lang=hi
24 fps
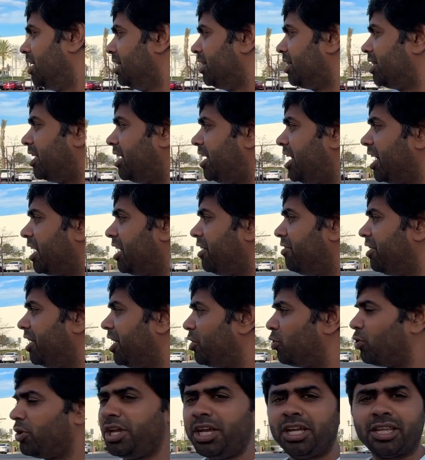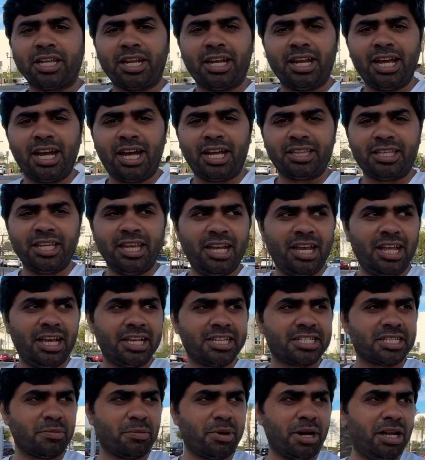तन्या की वेट हो रही है तन्या आती है लेके
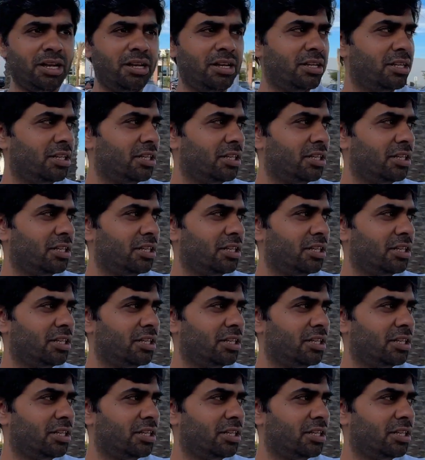सामान